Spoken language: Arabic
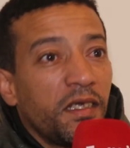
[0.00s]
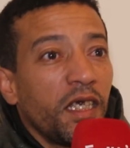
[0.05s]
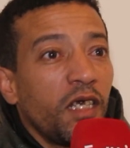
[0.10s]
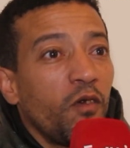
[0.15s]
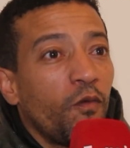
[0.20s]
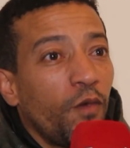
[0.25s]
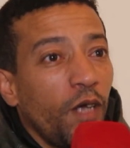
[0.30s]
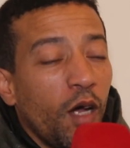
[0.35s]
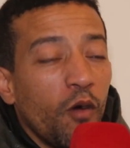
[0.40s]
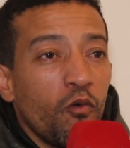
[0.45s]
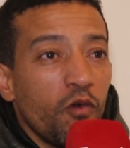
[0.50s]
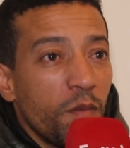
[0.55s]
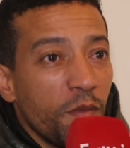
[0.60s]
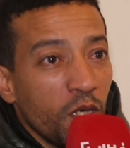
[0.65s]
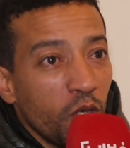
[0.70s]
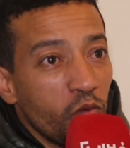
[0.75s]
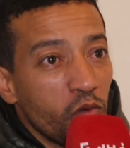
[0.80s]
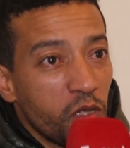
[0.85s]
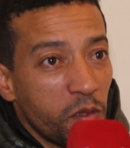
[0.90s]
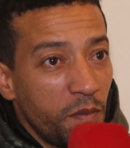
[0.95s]
ديالو في الاول
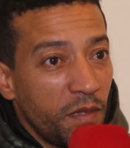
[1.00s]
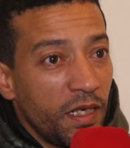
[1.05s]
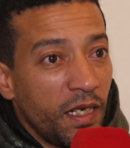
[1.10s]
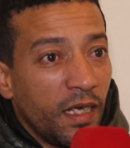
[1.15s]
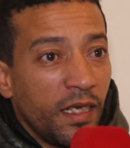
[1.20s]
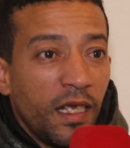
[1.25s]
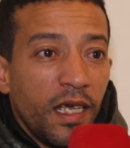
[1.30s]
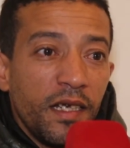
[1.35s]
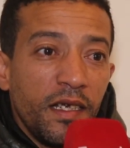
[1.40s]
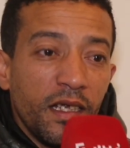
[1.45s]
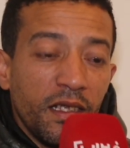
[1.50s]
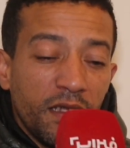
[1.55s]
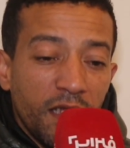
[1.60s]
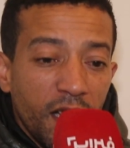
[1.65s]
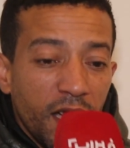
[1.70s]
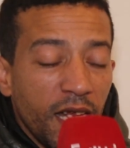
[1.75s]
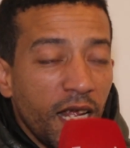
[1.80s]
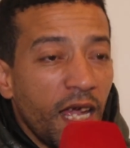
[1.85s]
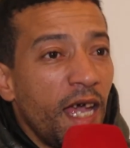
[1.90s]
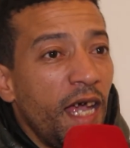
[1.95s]
ميؤوس منها لان
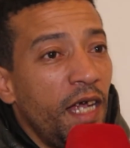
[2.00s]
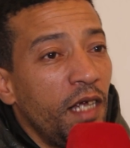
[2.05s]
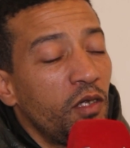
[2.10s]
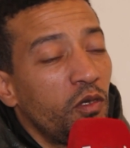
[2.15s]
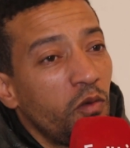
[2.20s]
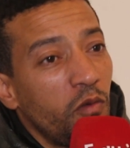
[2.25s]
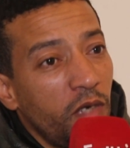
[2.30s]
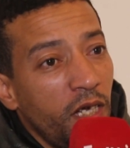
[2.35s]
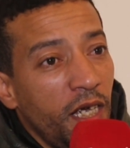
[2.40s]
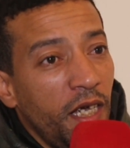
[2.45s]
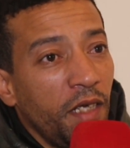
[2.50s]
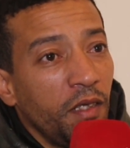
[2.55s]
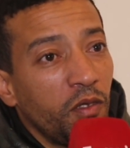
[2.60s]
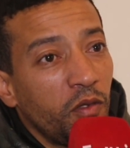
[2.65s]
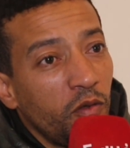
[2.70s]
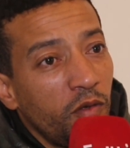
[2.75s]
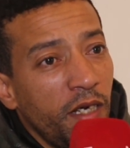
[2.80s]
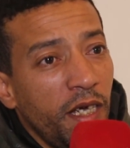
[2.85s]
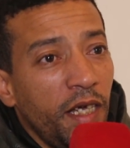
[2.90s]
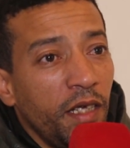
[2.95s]
الدري ها عندوها
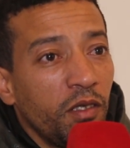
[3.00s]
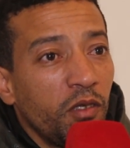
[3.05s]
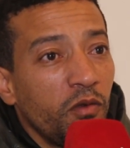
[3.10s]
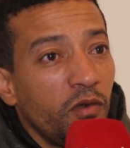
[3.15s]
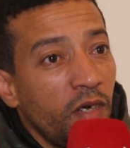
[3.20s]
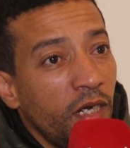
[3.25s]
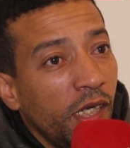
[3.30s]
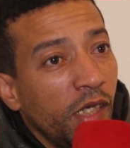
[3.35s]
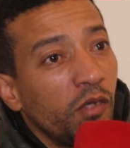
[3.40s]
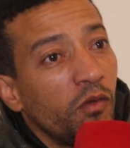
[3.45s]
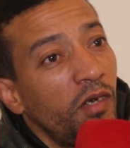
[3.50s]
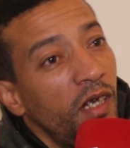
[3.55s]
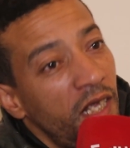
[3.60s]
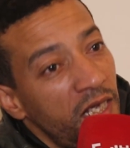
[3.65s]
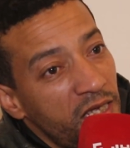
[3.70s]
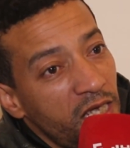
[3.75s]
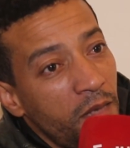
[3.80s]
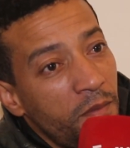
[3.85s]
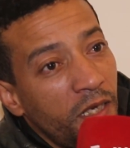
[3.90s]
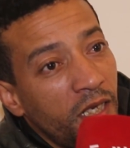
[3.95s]
عندوها عندوها عندوها على
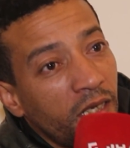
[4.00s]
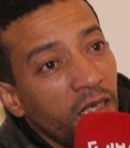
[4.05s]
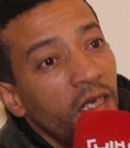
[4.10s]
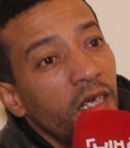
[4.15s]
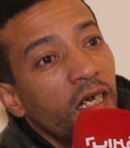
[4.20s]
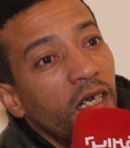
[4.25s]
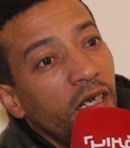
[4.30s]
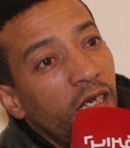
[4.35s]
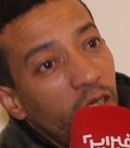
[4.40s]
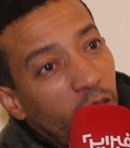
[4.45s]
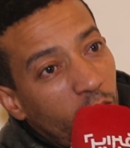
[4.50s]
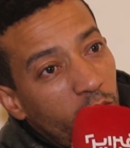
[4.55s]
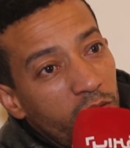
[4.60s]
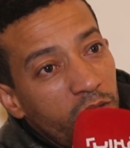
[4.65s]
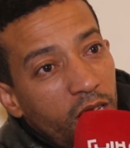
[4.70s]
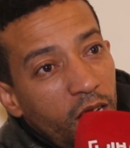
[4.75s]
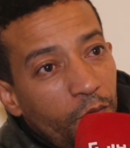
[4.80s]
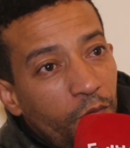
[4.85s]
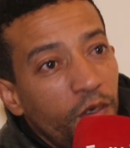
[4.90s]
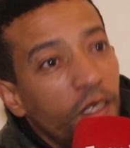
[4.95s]
حساب هذاك
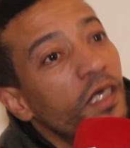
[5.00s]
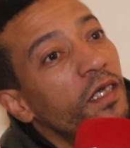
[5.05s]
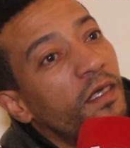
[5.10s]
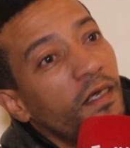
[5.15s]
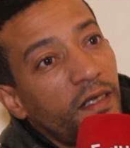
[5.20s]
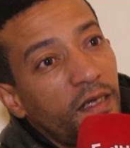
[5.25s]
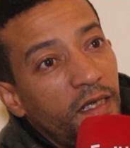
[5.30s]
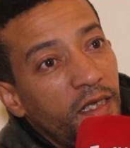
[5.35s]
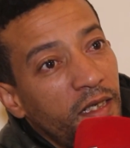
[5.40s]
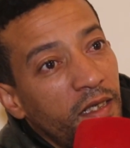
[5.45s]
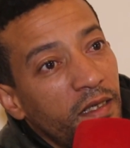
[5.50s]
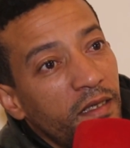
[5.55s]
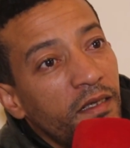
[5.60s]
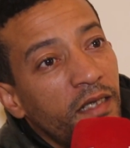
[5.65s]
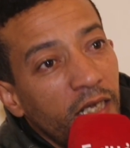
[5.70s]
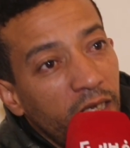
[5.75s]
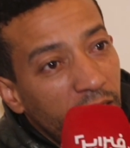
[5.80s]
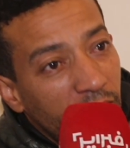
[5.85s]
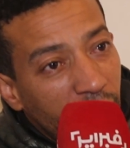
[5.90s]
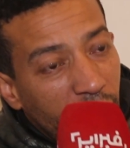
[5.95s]
ليكوغرافي اللي درت ليه
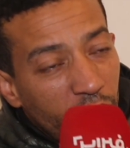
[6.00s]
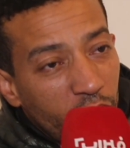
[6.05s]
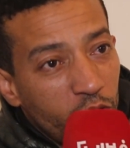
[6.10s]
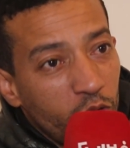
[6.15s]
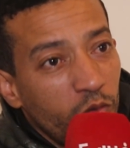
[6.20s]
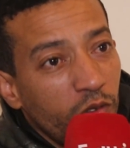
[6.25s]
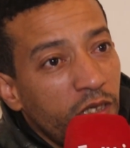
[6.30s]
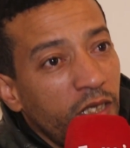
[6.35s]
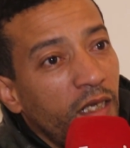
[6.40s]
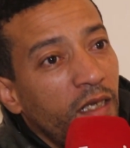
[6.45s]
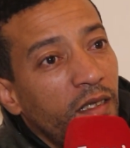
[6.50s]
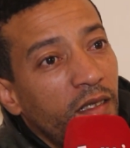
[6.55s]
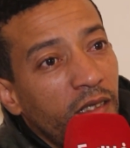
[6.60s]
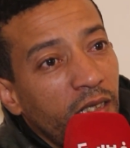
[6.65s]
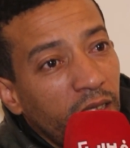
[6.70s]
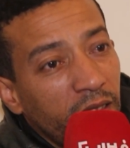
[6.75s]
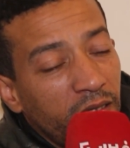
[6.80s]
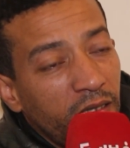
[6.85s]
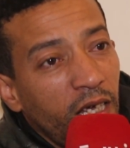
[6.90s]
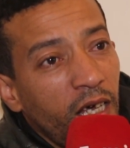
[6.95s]
ديال الكرش وديال
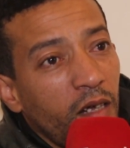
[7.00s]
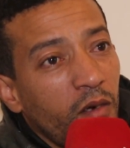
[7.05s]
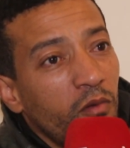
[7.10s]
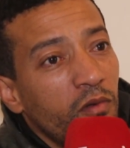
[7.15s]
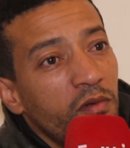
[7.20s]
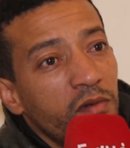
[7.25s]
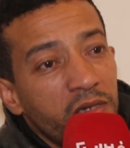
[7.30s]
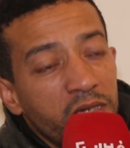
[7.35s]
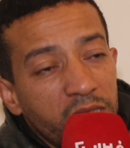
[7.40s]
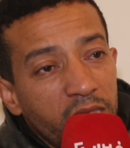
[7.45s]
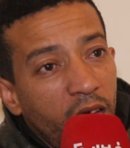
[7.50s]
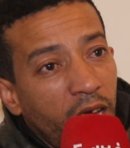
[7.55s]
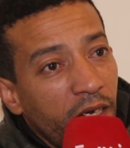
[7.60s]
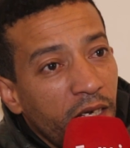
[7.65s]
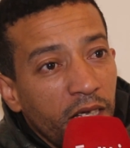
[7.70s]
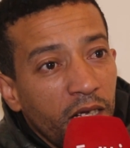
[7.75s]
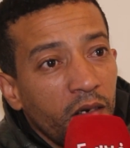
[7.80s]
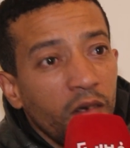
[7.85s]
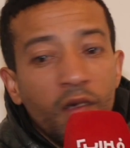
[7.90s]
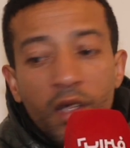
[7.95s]
ديال الدار
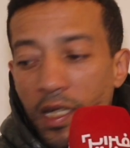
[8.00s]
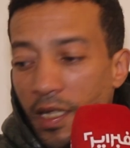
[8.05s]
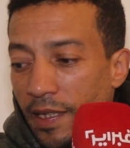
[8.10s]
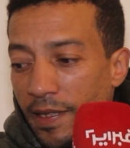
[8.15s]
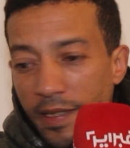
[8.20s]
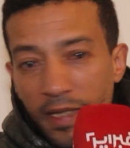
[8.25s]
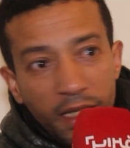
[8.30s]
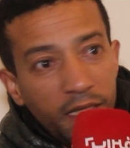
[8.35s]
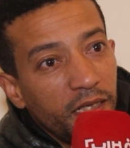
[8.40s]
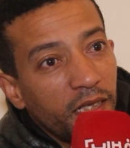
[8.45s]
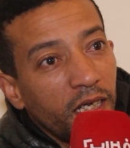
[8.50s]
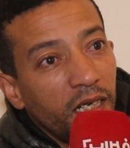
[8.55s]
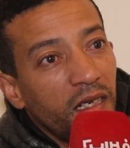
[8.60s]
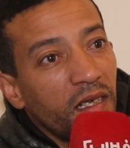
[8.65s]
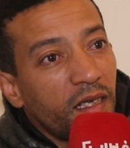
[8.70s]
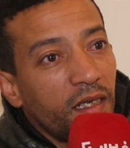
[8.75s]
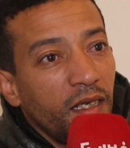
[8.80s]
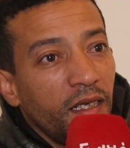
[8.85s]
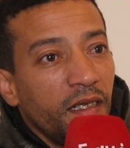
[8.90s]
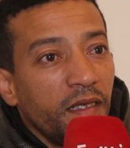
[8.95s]
والسكانير يعني قال
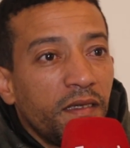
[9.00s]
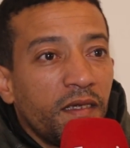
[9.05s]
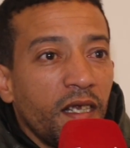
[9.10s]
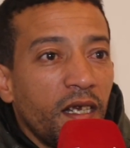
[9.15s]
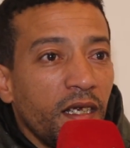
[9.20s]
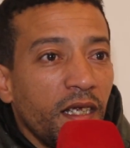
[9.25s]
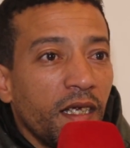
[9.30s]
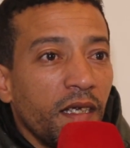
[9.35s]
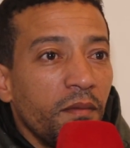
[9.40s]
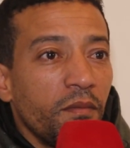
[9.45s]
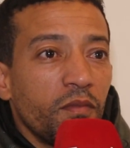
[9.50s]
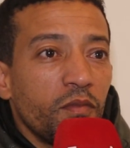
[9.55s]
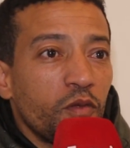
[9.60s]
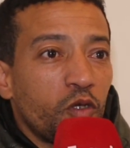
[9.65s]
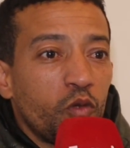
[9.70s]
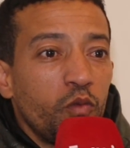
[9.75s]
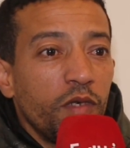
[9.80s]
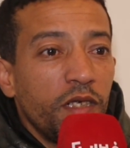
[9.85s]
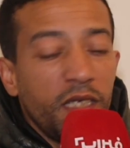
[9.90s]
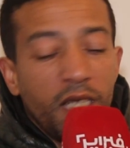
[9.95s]
لك الدري
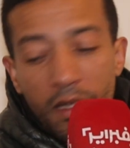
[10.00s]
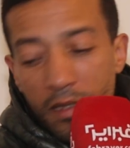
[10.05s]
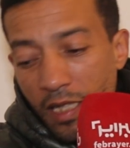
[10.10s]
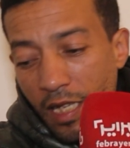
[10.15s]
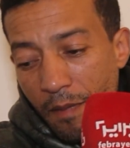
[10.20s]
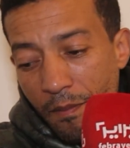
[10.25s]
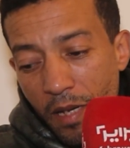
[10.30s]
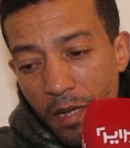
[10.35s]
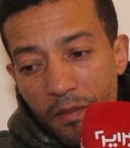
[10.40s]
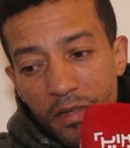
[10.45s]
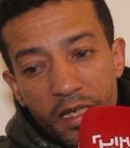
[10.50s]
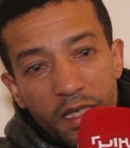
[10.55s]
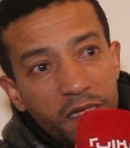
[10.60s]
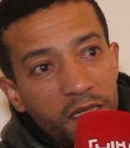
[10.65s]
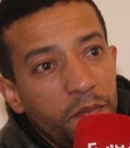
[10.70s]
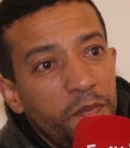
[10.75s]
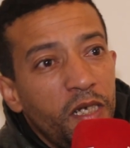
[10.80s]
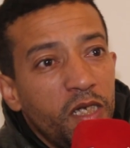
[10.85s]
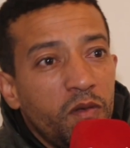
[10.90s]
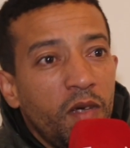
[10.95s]
شويه دابا مني
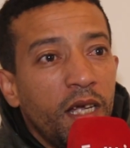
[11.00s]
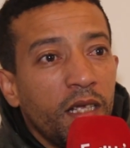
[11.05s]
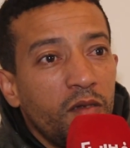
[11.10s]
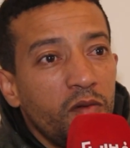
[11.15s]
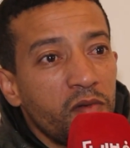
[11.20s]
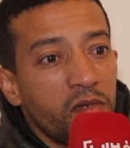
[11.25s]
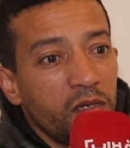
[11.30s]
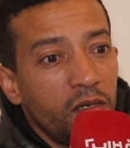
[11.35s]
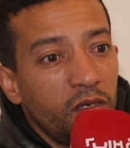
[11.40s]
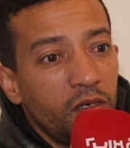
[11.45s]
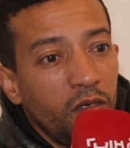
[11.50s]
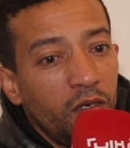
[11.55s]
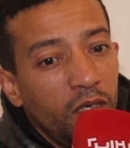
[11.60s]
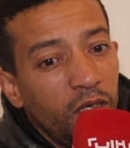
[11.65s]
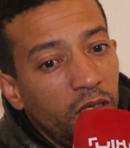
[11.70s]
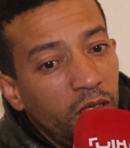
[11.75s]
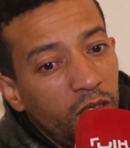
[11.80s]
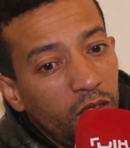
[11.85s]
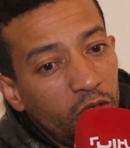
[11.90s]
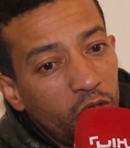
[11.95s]
تبعت واحد آه،
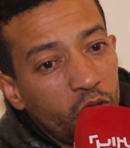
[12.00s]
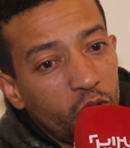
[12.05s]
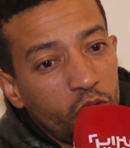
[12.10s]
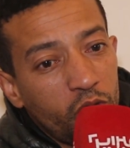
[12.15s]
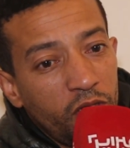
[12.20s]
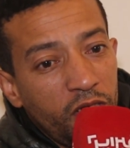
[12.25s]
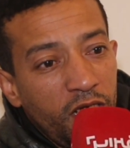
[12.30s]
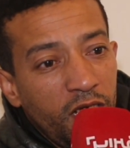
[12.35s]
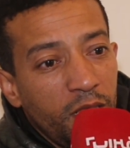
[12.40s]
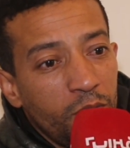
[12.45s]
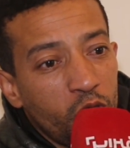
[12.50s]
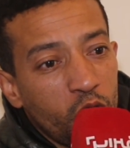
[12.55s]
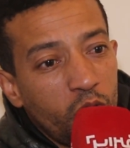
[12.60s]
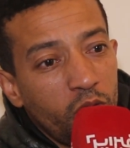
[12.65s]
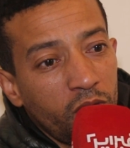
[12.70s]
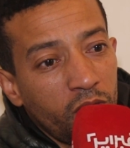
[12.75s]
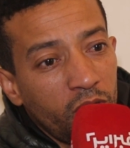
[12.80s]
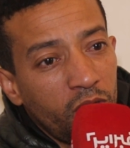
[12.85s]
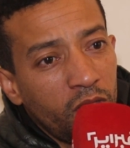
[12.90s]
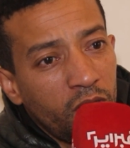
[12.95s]
الدكتور يعني
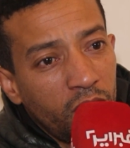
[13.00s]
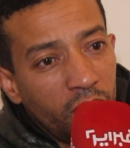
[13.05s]
مشكور